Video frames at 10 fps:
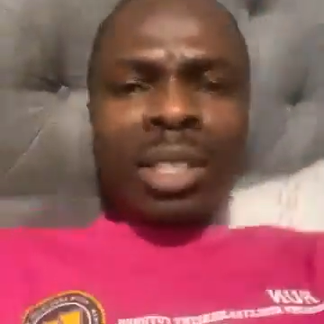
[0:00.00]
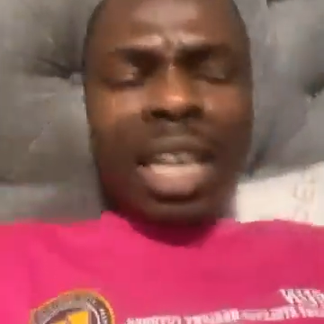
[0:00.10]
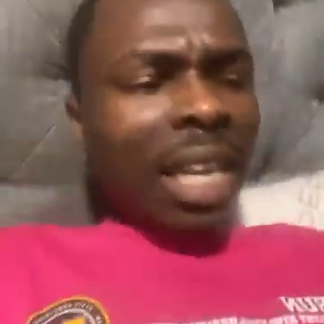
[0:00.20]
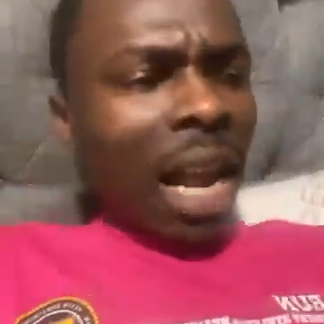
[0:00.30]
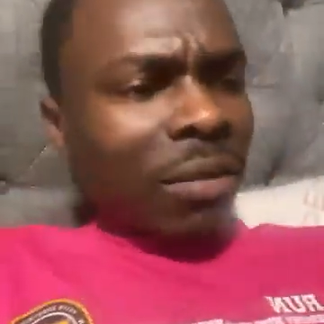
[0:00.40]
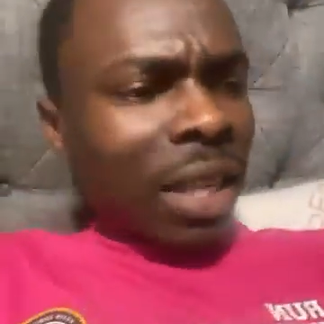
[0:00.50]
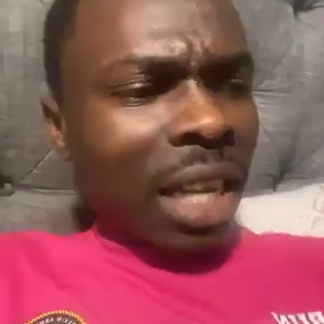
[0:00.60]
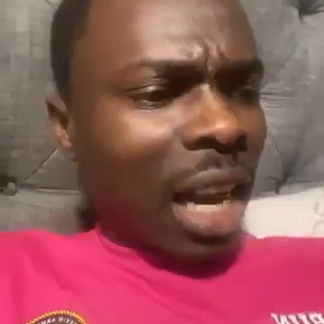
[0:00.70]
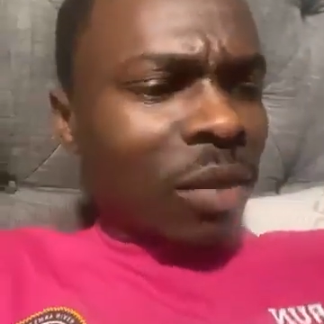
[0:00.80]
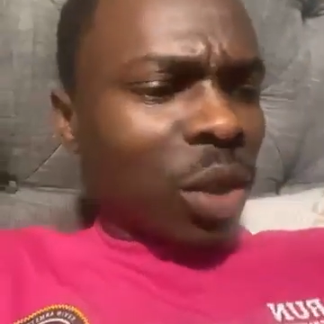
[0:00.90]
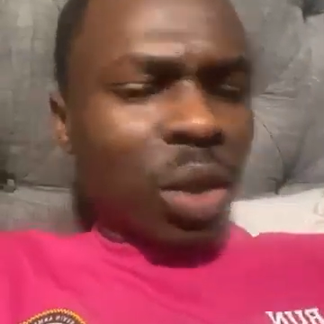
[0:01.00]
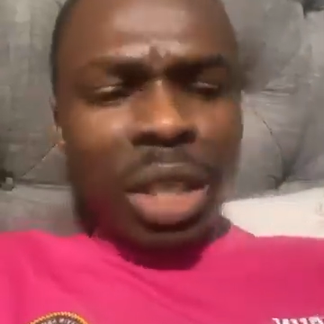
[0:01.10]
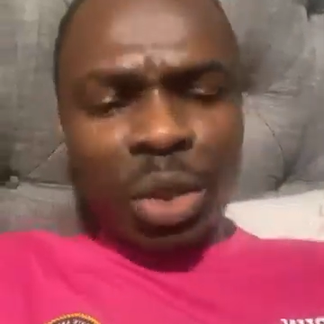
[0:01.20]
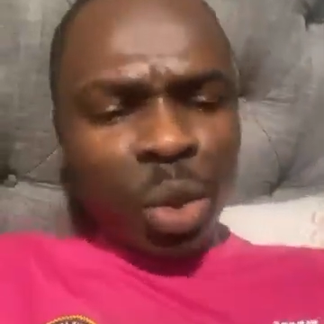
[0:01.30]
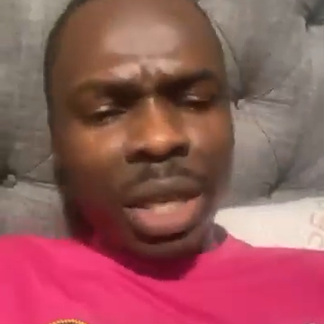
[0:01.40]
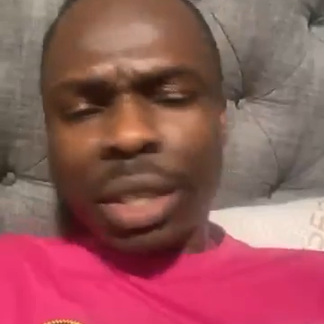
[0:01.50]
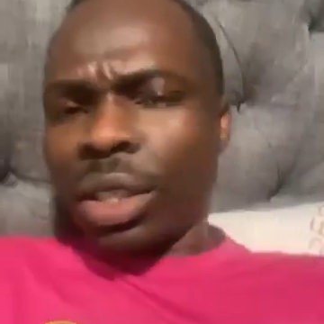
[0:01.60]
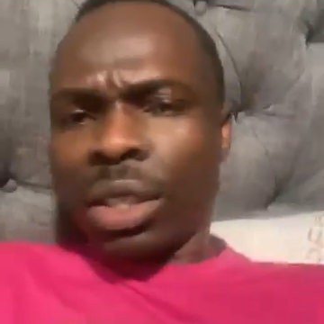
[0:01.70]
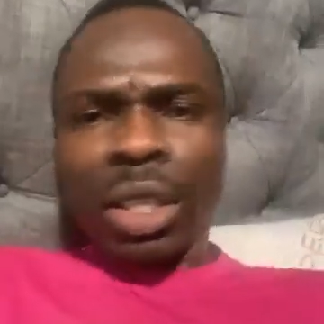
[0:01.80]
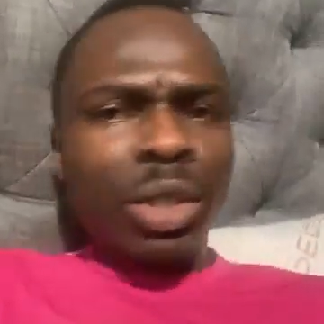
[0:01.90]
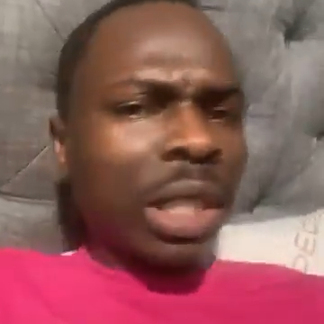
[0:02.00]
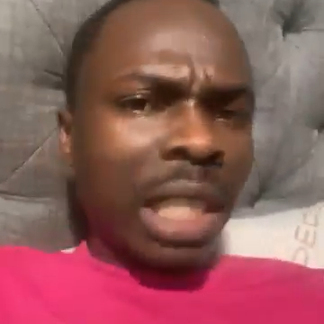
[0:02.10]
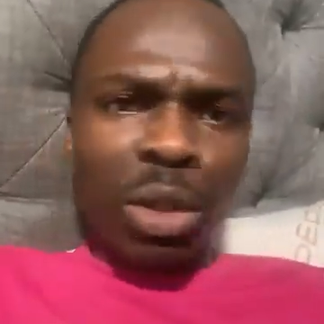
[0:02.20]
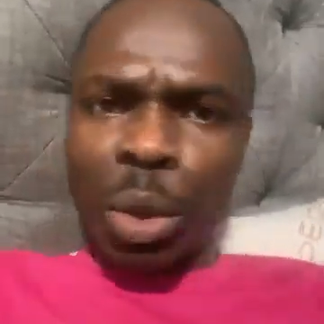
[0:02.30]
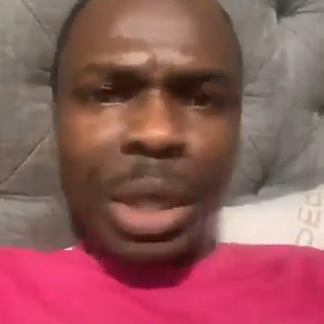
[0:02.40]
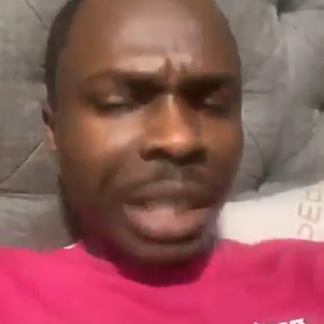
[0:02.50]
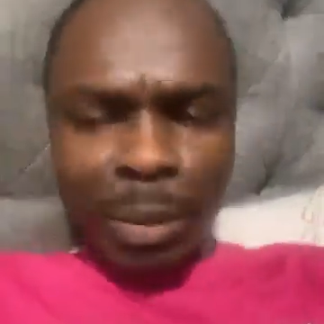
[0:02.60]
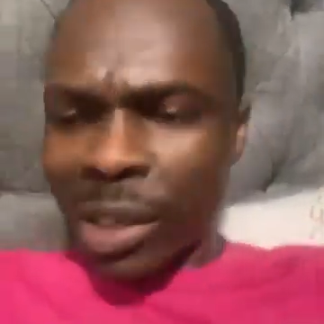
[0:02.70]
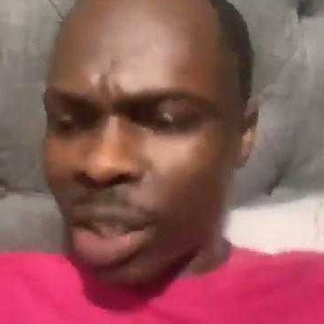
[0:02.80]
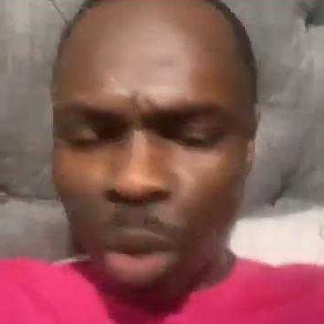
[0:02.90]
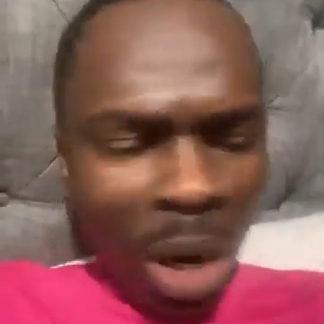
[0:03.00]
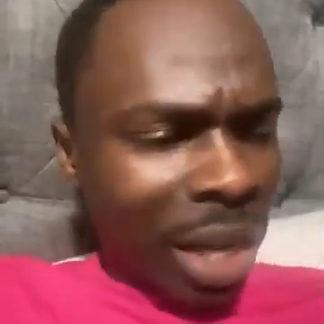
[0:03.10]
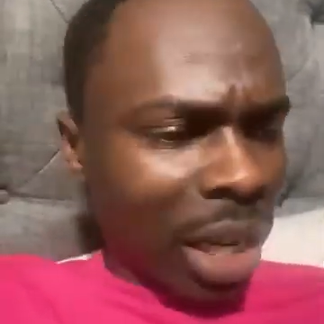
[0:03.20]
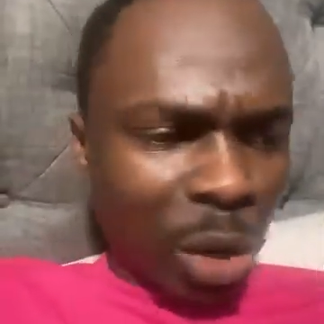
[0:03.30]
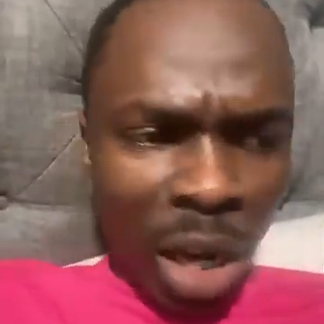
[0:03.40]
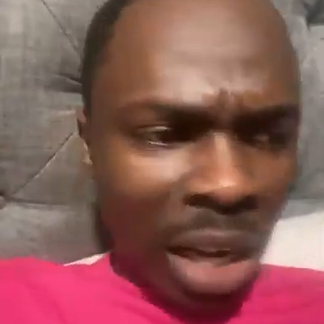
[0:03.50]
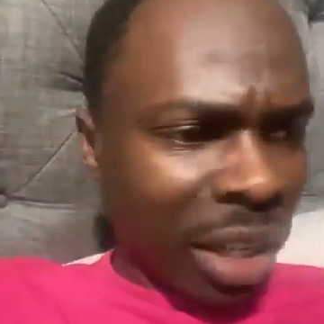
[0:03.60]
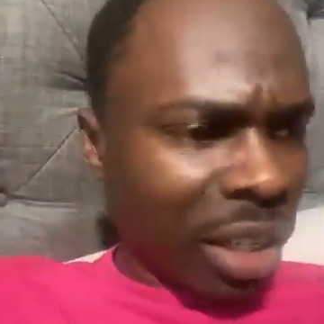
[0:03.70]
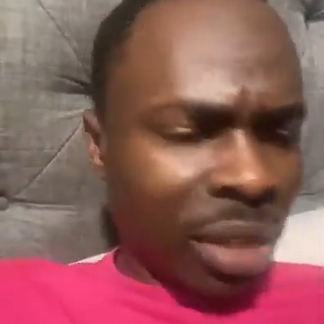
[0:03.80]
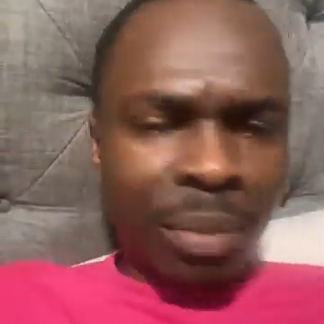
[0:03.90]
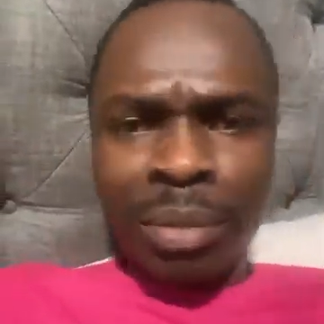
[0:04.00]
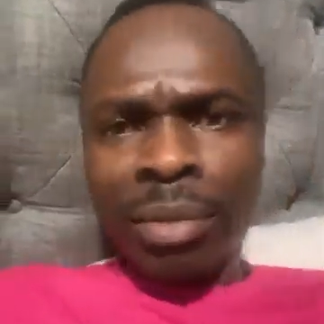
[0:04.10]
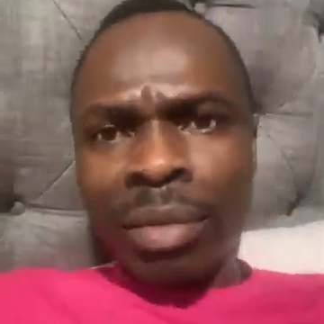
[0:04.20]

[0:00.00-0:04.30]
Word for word: C'est grave, c'est grave. Je suis désolé. Je suis désolé. Je ne sais pas s'il aura quelqu'un en ligne.